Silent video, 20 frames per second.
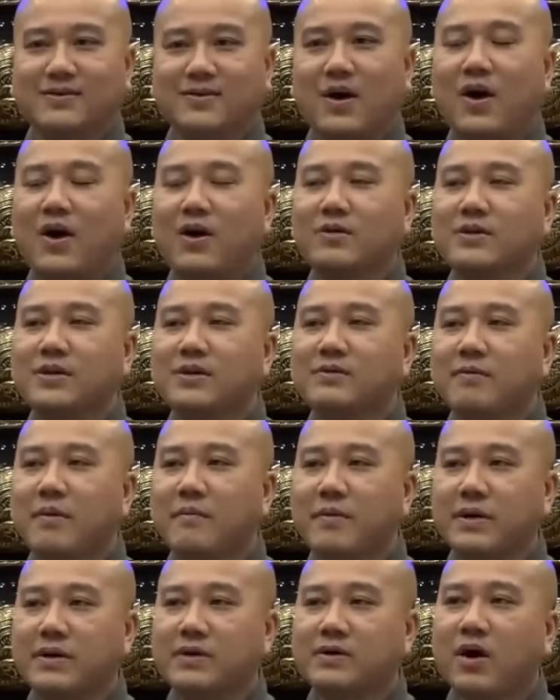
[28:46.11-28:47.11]
Còn như
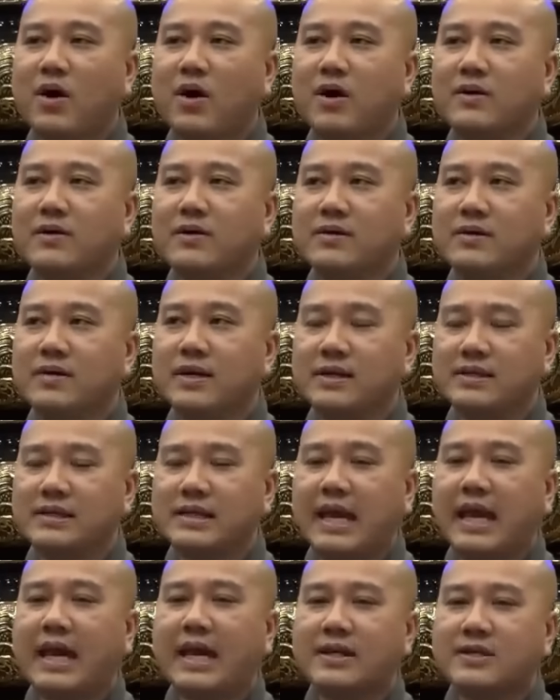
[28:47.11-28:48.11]
mà mình có nữa là
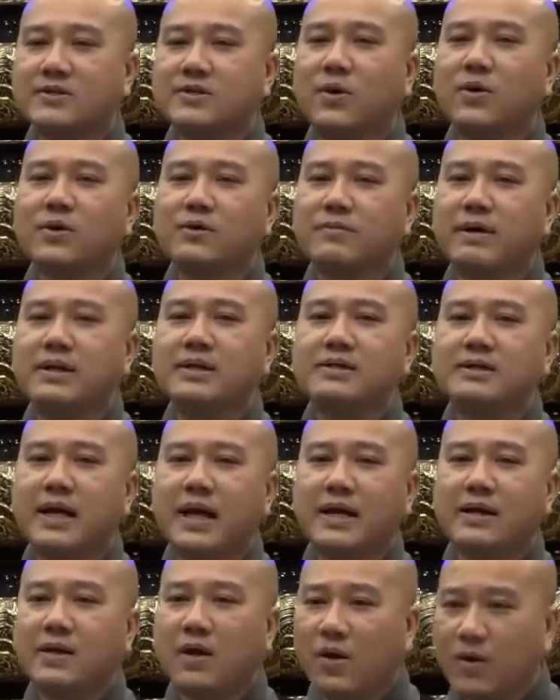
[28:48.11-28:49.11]
chè xôi bánh
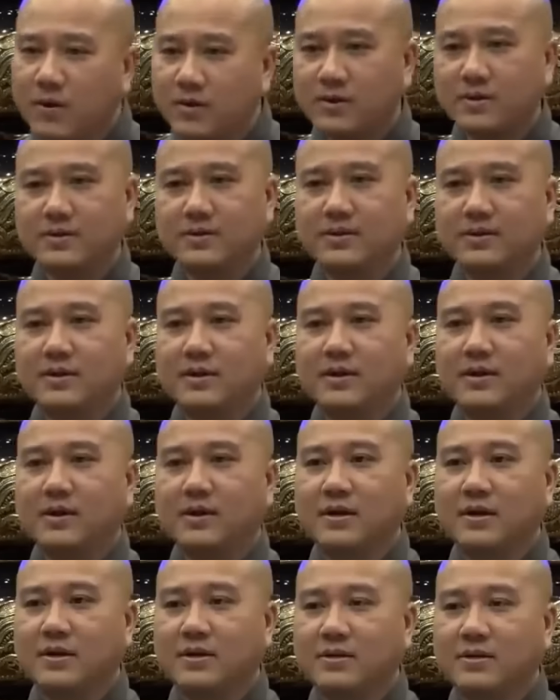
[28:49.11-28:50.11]
trái thôi,
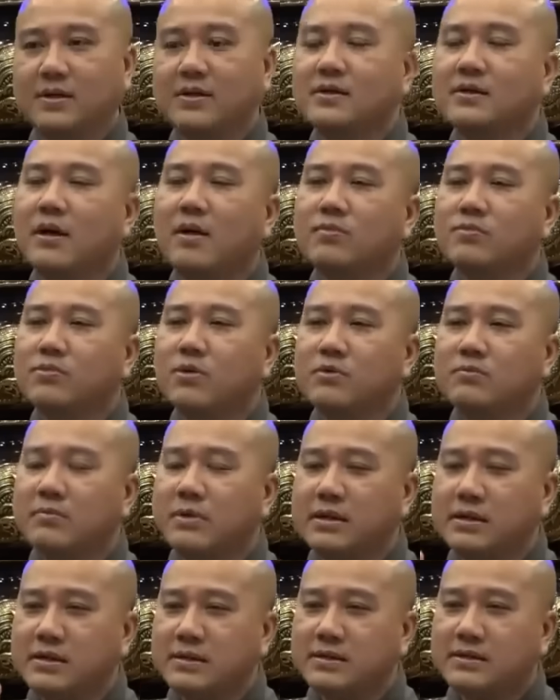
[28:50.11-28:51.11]
chứ không có
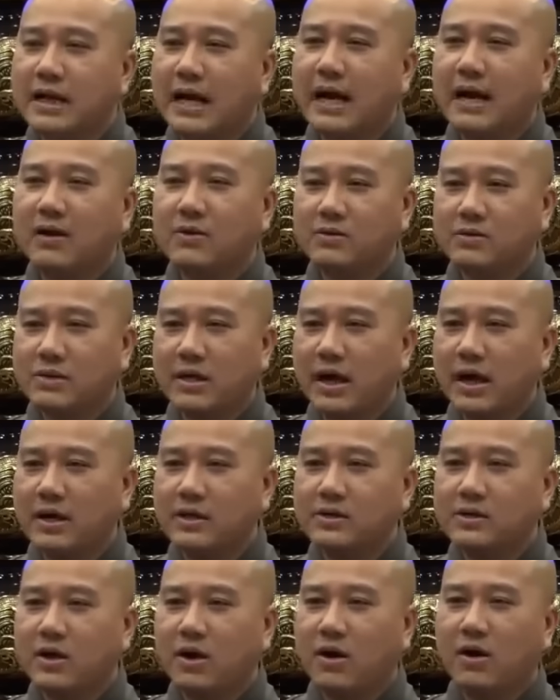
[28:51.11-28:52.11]
mì xào
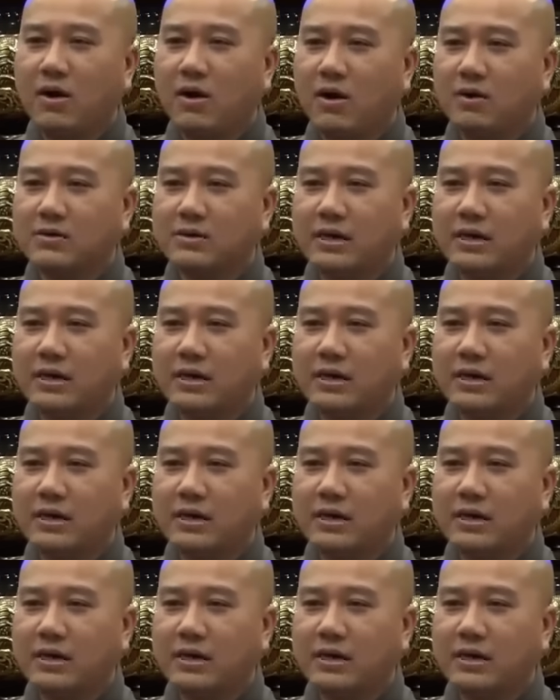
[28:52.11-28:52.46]
chả giò